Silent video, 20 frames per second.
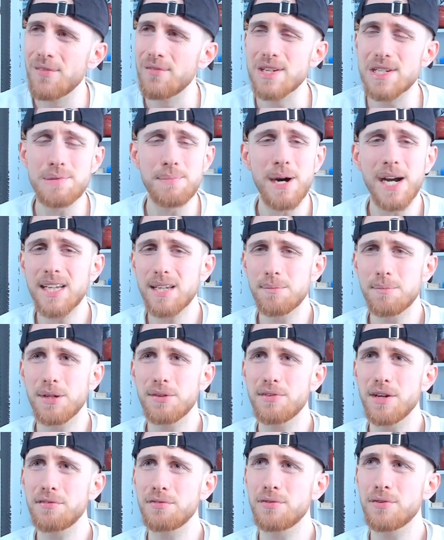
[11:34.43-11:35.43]
was meint ihr
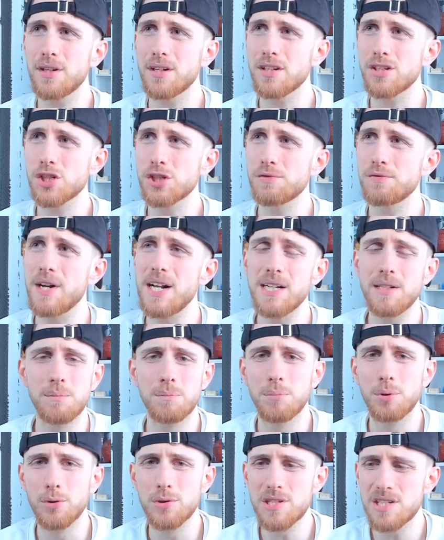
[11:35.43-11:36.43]
mit was für einer
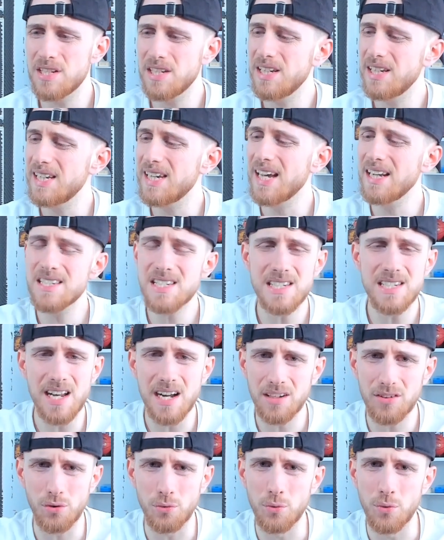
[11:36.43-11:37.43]
geschwellten Brust, die jetzt
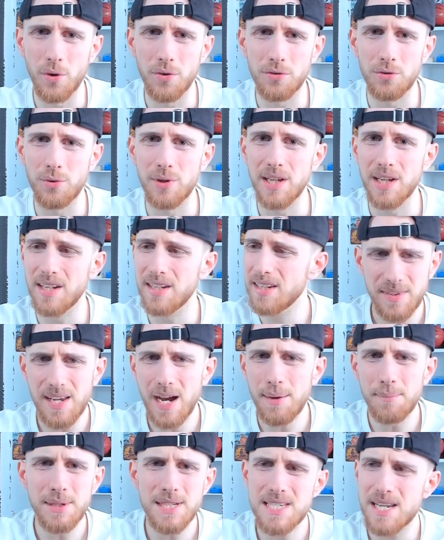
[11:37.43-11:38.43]
nach Toronto gehen? Die
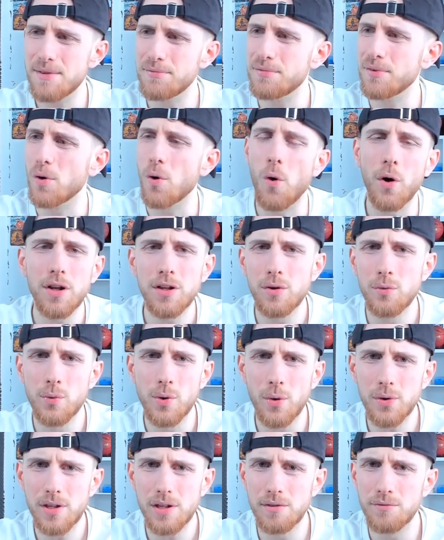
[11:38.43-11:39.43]
haben jetzt einfach on the
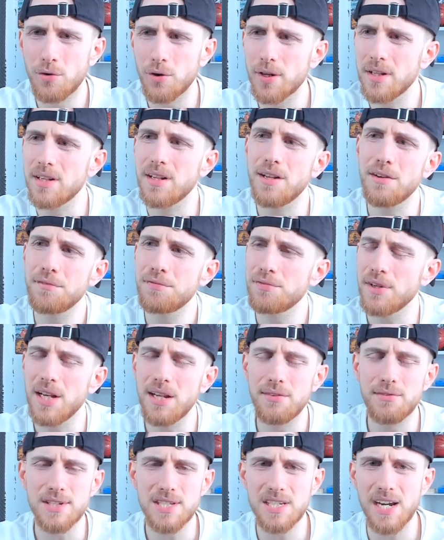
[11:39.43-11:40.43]
road gewonnen in
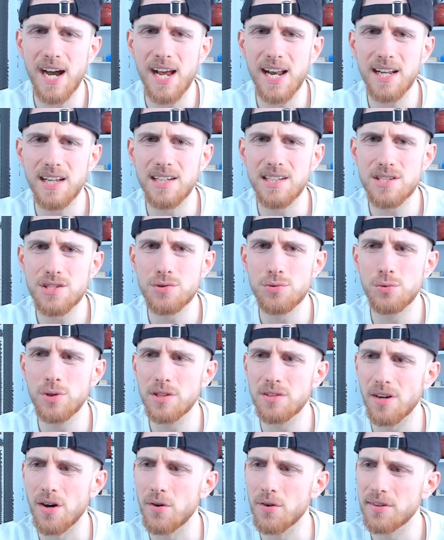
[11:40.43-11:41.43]
Philly, was keiner ihnen
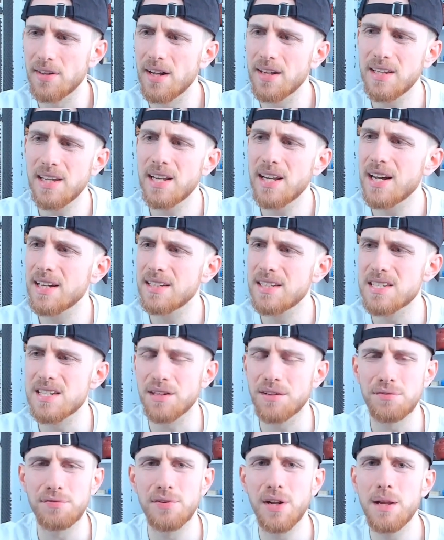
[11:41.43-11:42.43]
zugetraut hat. Jeder hat
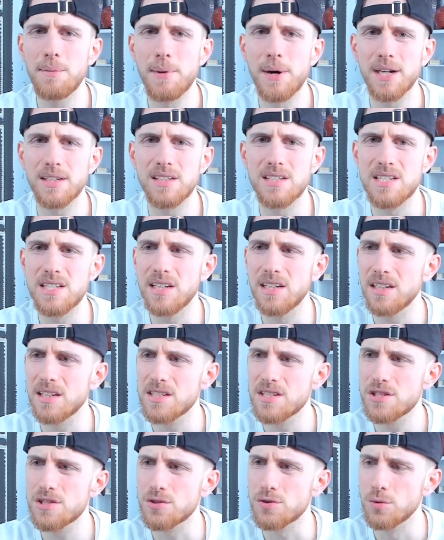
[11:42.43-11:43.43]
gesagt, Philly macht das Ding
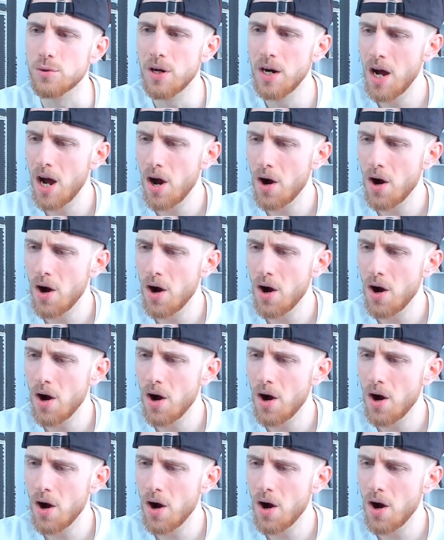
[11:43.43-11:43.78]
jetzt zu.